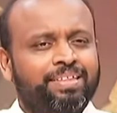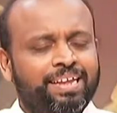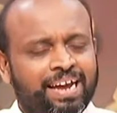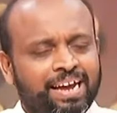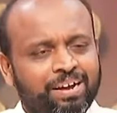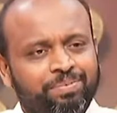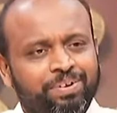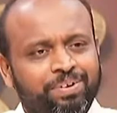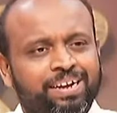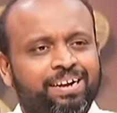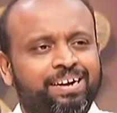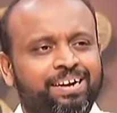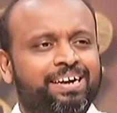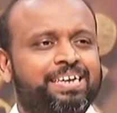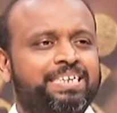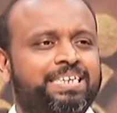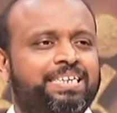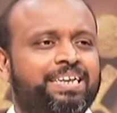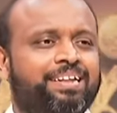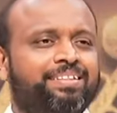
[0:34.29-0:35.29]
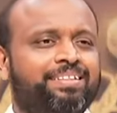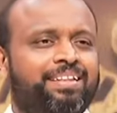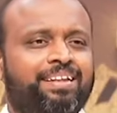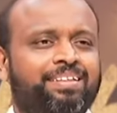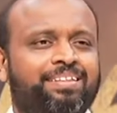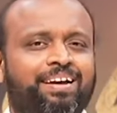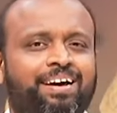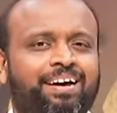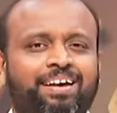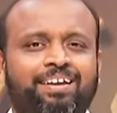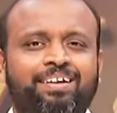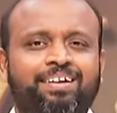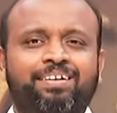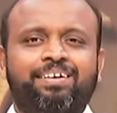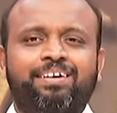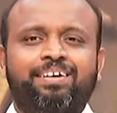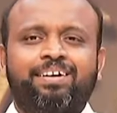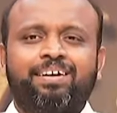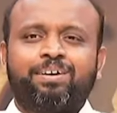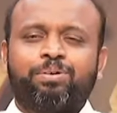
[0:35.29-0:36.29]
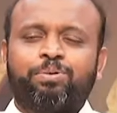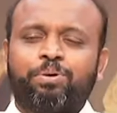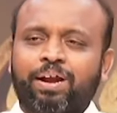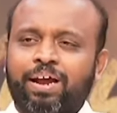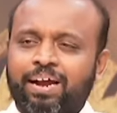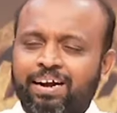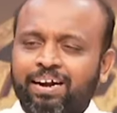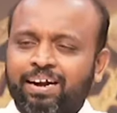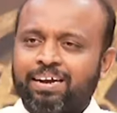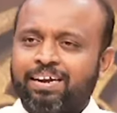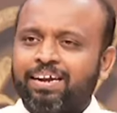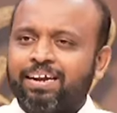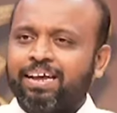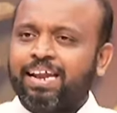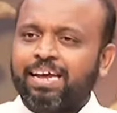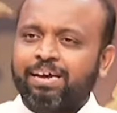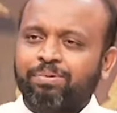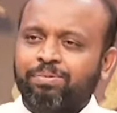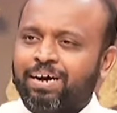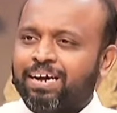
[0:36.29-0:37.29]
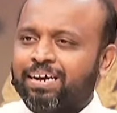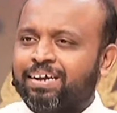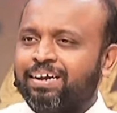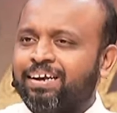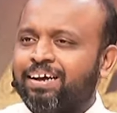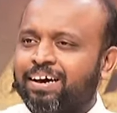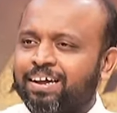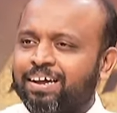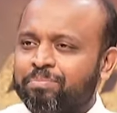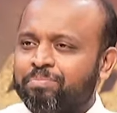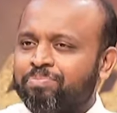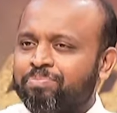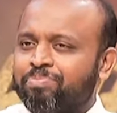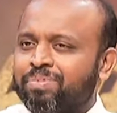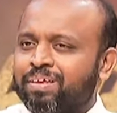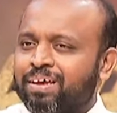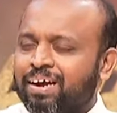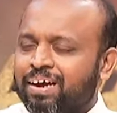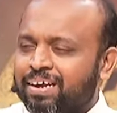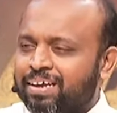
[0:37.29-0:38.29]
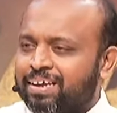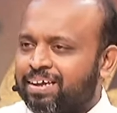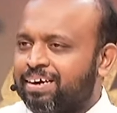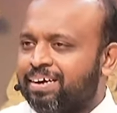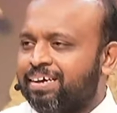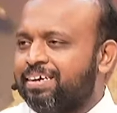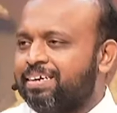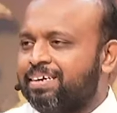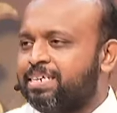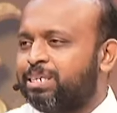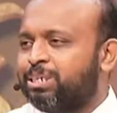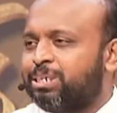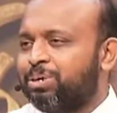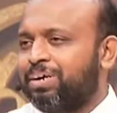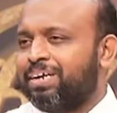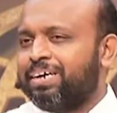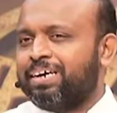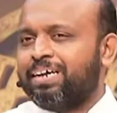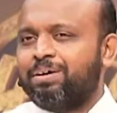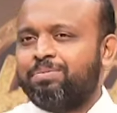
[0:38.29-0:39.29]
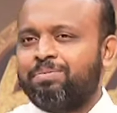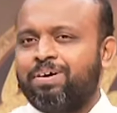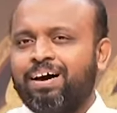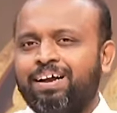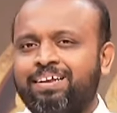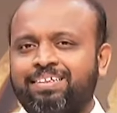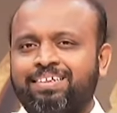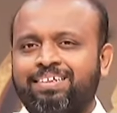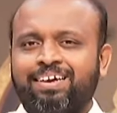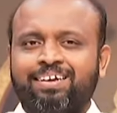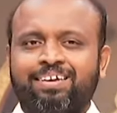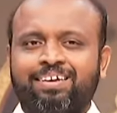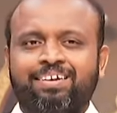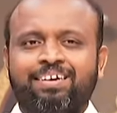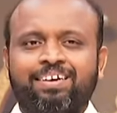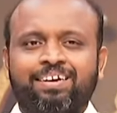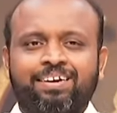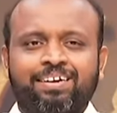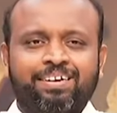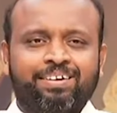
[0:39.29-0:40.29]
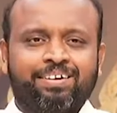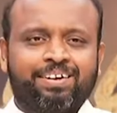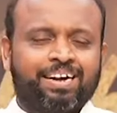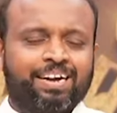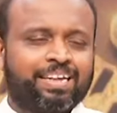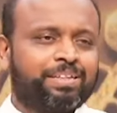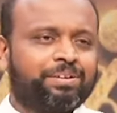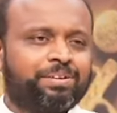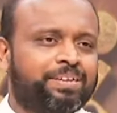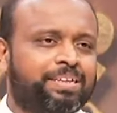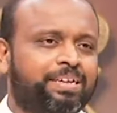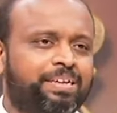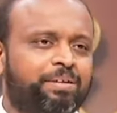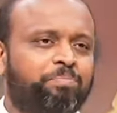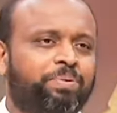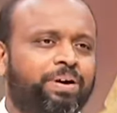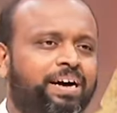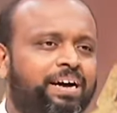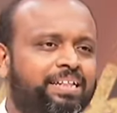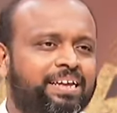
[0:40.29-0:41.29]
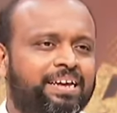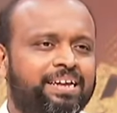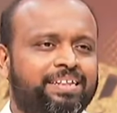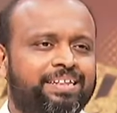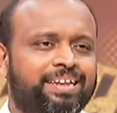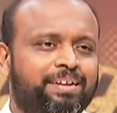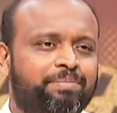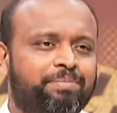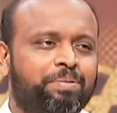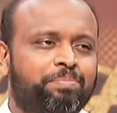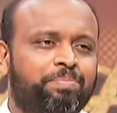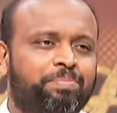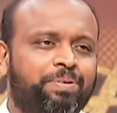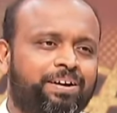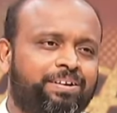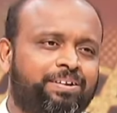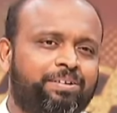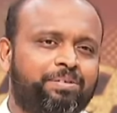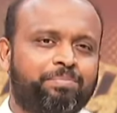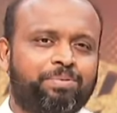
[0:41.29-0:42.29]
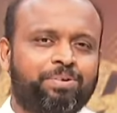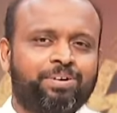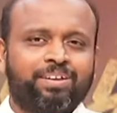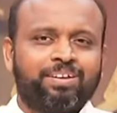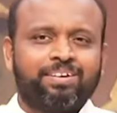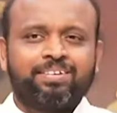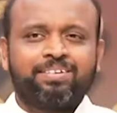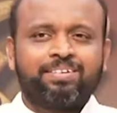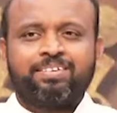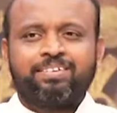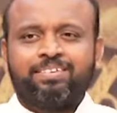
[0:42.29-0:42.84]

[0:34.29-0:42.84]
தேவைகளை சந்தித்தார் குறைகளை நிறைவாக்கினார் அடிக்கடி சொல்லுகிற வார்த்தை கடந்து வந்த பாதையை திரும்பி பார்க்கும்போது